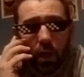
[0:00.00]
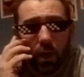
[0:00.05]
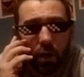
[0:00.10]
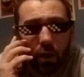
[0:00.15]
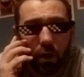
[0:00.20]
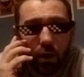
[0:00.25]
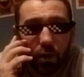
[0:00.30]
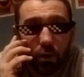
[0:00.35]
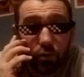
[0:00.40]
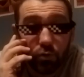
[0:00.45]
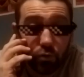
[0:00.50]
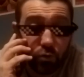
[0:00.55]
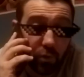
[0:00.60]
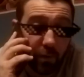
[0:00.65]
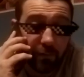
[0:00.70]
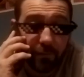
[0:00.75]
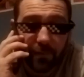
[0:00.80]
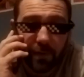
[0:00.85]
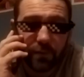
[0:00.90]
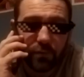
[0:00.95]
Euh, je suis un
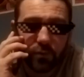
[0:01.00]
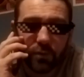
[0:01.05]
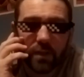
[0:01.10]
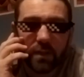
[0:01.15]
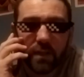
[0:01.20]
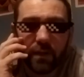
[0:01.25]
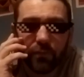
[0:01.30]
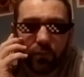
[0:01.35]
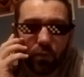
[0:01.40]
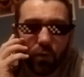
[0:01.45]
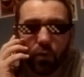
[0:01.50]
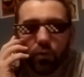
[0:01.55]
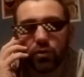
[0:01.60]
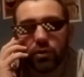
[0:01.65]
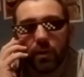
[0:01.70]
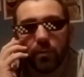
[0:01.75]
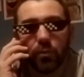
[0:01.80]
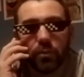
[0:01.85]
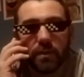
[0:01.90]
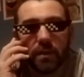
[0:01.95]
fan de Dédé Frelon, je suis
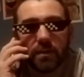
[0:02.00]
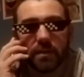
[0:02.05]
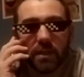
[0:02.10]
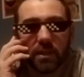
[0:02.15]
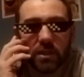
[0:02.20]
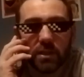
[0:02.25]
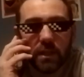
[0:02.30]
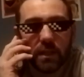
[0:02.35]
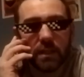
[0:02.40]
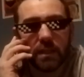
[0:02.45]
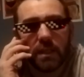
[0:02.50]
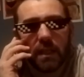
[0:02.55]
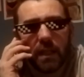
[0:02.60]
abonné à sa chaîne